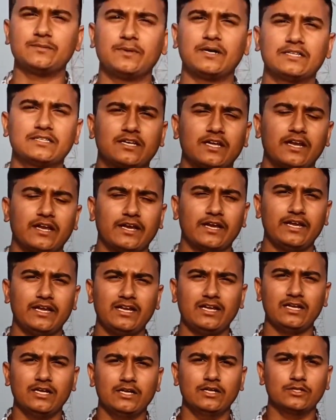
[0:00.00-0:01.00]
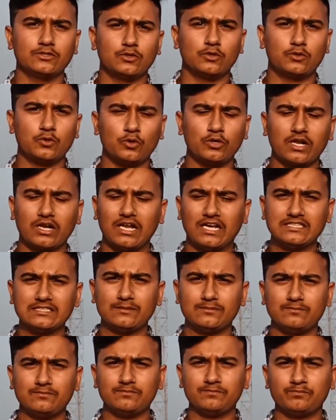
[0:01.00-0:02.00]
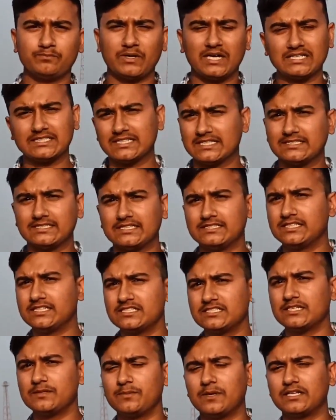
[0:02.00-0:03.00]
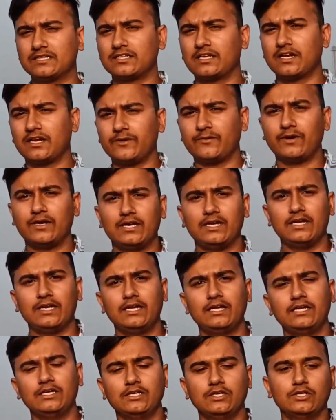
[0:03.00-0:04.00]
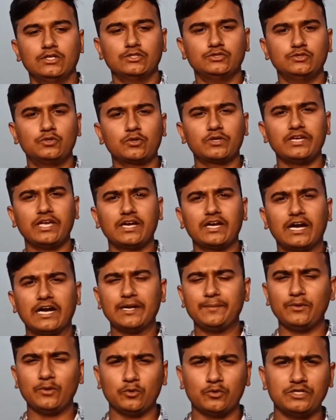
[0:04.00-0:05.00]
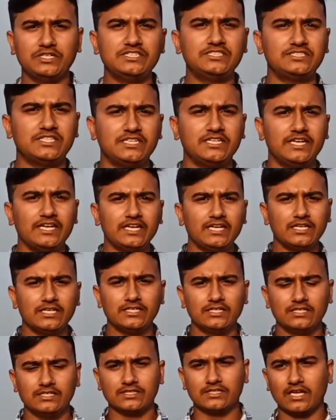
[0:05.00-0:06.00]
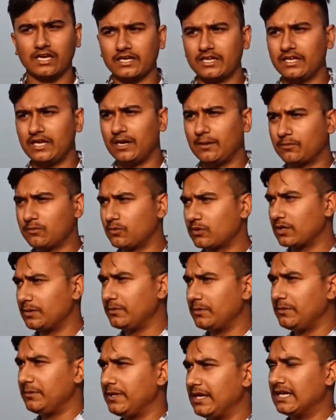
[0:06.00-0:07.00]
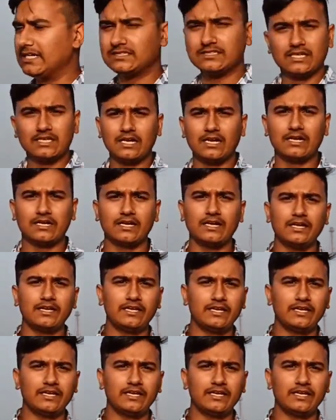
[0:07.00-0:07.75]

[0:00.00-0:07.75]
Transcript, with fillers: की बात करेंगे तो टोटल आज हम पांच एसेसरीज़ की बात करने वाले हैं जो कि एक गाड़ी में होनी चाहिए ताकि आपको कभी भी ऐसा ना लगे